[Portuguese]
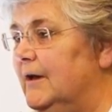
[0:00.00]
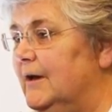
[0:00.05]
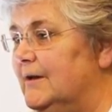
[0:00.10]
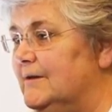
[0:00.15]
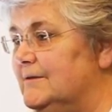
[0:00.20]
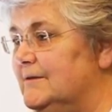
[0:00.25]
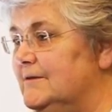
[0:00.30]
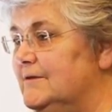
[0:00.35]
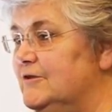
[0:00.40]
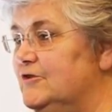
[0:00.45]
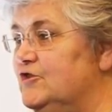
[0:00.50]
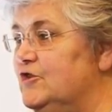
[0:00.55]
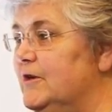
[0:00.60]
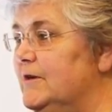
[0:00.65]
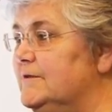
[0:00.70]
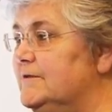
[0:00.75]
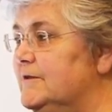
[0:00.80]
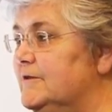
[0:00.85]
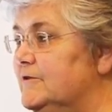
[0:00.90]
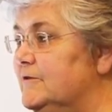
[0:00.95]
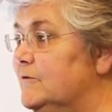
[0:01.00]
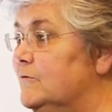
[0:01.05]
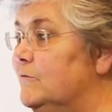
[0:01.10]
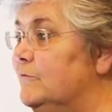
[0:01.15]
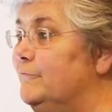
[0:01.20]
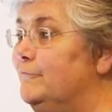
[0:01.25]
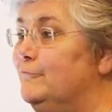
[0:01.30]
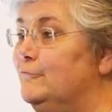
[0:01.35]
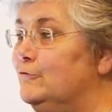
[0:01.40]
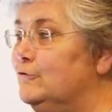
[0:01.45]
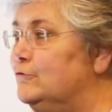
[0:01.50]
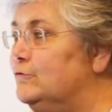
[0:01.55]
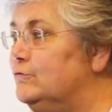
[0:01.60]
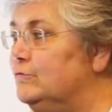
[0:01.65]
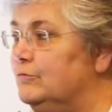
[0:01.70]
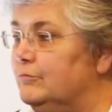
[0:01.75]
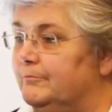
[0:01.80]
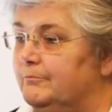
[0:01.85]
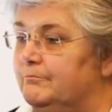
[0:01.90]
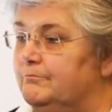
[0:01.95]
as exigências de
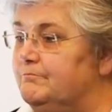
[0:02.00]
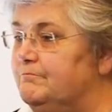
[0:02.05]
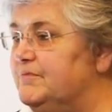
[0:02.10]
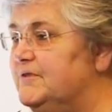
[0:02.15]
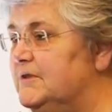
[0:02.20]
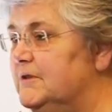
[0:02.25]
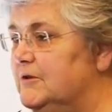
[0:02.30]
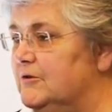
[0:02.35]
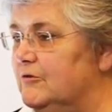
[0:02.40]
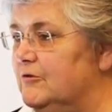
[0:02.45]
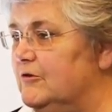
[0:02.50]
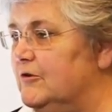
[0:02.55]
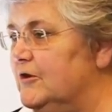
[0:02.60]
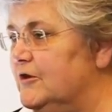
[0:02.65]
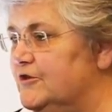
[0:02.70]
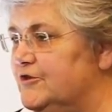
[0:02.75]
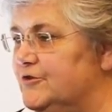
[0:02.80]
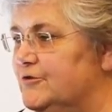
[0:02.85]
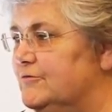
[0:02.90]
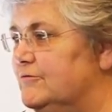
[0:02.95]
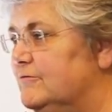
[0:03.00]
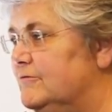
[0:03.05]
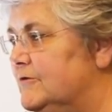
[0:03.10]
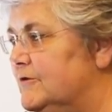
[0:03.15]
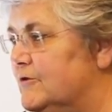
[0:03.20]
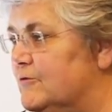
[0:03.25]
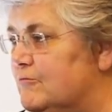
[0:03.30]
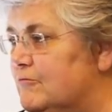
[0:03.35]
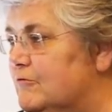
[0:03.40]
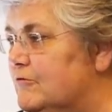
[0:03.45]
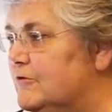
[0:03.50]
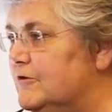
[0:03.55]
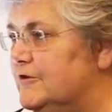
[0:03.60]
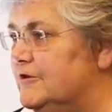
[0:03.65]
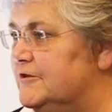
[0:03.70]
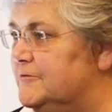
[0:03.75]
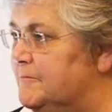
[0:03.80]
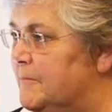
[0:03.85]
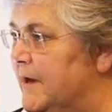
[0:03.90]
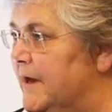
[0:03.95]
conforto psicológico, de cor,
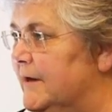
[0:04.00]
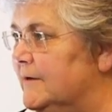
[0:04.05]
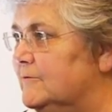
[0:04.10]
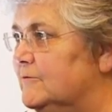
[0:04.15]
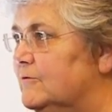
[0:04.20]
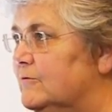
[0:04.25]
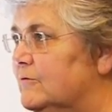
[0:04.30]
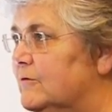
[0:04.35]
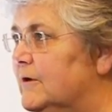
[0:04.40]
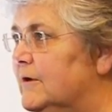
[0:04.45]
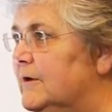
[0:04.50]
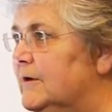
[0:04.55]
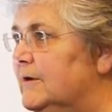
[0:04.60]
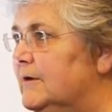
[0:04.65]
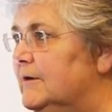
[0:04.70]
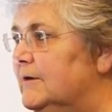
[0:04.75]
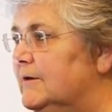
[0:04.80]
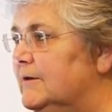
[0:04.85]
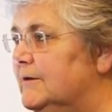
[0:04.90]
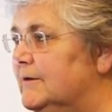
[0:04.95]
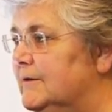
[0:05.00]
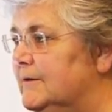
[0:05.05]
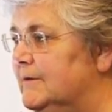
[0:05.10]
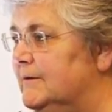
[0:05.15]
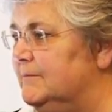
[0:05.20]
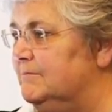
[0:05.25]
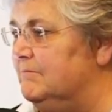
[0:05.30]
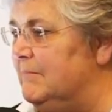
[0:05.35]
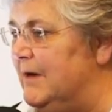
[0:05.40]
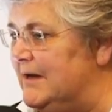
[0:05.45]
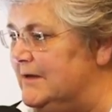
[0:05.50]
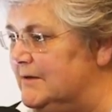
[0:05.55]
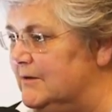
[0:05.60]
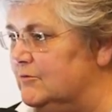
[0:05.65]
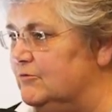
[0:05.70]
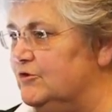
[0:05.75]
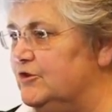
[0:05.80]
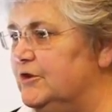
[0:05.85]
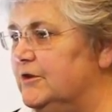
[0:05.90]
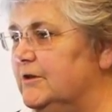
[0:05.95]
de espectro, eh, mais
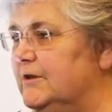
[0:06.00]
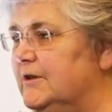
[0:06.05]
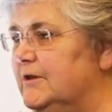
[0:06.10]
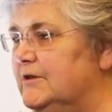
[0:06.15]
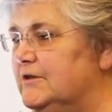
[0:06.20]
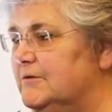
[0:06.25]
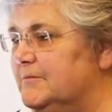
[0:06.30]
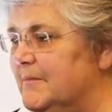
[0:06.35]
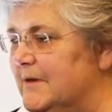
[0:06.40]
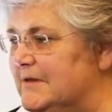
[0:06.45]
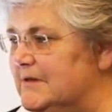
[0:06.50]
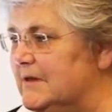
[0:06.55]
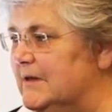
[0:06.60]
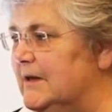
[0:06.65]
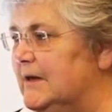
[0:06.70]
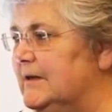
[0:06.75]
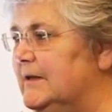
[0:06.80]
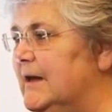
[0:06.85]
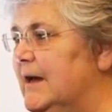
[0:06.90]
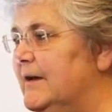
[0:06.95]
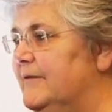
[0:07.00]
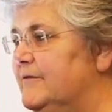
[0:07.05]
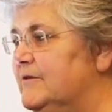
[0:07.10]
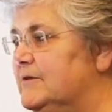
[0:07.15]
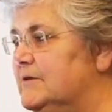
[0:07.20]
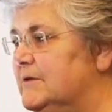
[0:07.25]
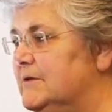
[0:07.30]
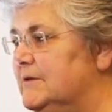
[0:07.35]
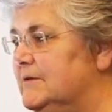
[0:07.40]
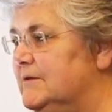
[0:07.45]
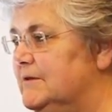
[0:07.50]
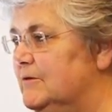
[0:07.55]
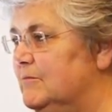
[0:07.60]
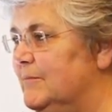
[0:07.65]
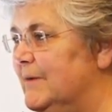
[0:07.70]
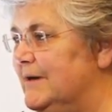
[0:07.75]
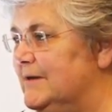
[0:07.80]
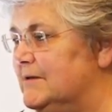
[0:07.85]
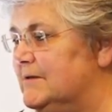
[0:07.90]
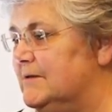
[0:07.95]
aconchegantes, mais agradáveis, que são
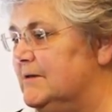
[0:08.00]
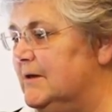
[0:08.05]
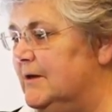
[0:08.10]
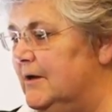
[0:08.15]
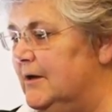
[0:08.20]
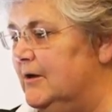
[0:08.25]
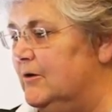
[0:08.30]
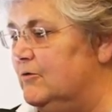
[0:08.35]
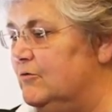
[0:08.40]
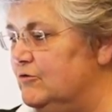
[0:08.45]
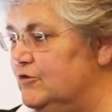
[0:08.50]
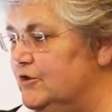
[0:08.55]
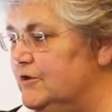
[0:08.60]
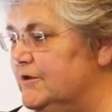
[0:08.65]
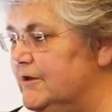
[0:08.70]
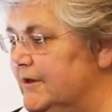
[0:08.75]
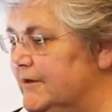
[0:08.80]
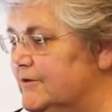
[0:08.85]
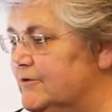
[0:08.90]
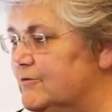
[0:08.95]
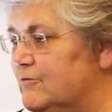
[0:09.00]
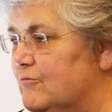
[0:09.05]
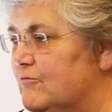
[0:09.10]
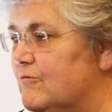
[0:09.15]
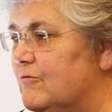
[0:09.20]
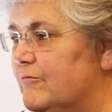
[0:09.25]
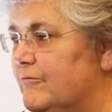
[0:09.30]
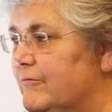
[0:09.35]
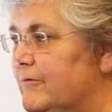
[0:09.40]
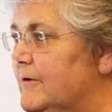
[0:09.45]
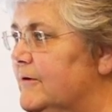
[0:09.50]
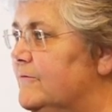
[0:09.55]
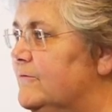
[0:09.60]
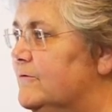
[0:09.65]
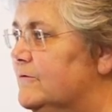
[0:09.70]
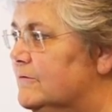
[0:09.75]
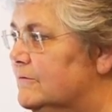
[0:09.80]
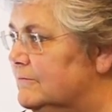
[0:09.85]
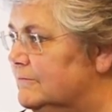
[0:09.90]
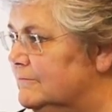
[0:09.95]
mais condizentes com o
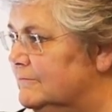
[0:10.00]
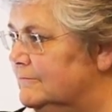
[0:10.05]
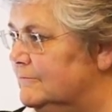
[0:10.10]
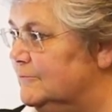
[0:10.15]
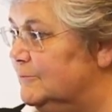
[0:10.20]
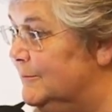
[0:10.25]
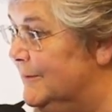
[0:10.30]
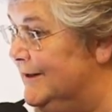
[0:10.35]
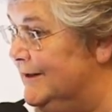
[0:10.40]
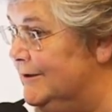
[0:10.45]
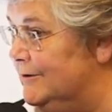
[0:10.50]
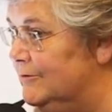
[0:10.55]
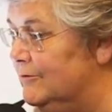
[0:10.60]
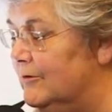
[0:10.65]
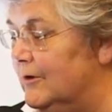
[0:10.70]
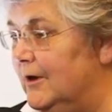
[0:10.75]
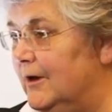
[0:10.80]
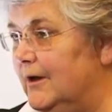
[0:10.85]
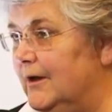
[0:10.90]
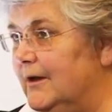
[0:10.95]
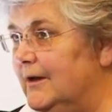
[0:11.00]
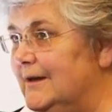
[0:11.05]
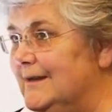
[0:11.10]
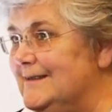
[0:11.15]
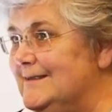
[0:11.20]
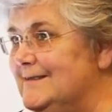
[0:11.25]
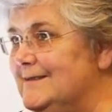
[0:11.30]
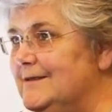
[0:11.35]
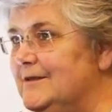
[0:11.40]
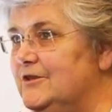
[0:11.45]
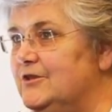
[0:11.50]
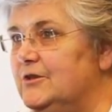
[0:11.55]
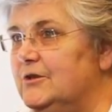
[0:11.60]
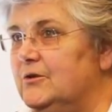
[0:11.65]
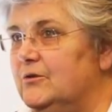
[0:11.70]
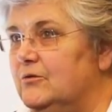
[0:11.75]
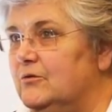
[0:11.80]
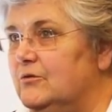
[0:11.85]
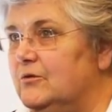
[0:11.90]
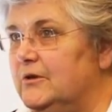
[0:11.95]
convívio humano exigem
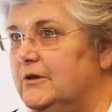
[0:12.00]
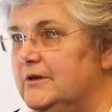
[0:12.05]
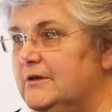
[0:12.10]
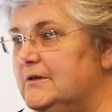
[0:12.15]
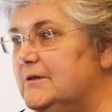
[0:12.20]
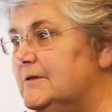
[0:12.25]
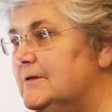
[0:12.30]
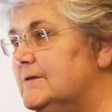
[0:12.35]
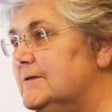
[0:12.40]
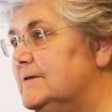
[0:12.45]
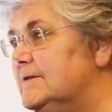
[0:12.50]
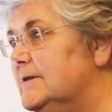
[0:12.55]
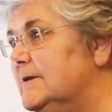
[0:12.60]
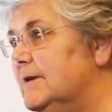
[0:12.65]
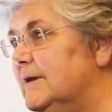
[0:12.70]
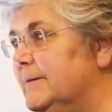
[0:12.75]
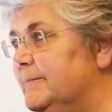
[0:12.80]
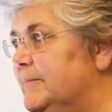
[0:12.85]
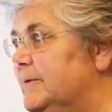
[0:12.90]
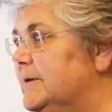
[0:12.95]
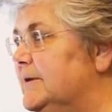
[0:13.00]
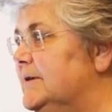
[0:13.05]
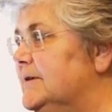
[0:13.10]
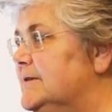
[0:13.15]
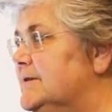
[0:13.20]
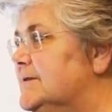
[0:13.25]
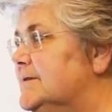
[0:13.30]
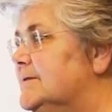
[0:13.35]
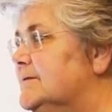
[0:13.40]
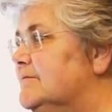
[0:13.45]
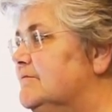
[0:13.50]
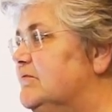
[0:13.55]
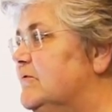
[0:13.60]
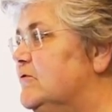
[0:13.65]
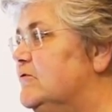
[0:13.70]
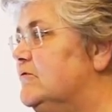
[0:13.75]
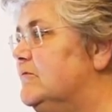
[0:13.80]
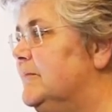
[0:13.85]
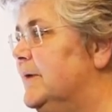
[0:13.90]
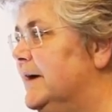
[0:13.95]
cores de lâmpadas um
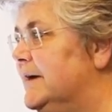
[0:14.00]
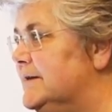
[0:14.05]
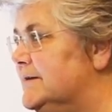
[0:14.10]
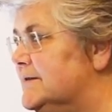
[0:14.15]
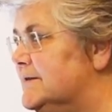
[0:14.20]
pouco mais